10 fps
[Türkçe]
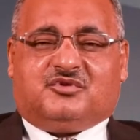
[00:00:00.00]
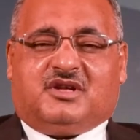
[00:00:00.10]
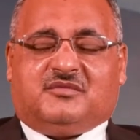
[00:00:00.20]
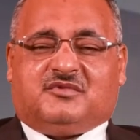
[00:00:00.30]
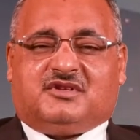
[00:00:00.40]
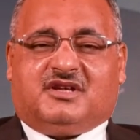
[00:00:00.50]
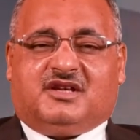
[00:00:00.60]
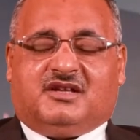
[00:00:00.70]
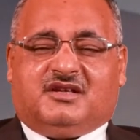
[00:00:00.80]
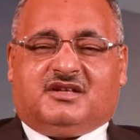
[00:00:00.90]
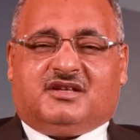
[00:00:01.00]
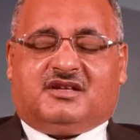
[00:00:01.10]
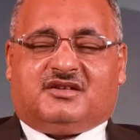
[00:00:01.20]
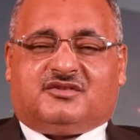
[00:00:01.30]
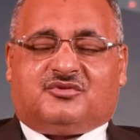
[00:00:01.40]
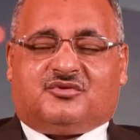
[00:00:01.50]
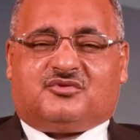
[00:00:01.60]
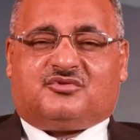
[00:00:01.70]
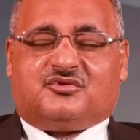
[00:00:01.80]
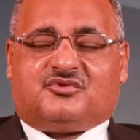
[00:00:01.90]
bu emrine
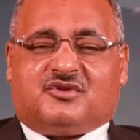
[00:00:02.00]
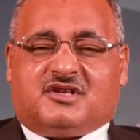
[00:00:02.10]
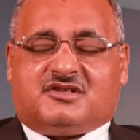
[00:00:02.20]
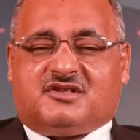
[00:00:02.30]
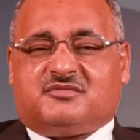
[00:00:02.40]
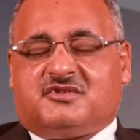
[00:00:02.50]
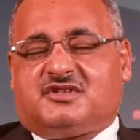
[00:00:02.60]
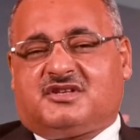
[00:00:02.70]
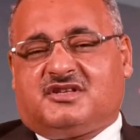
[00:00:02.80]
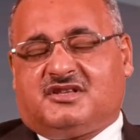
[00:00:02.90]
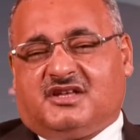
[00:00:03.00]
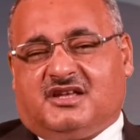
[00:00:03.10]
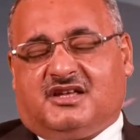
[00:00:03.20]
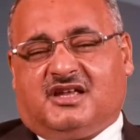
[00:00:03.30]
sorgusuz sualsız bir şekilde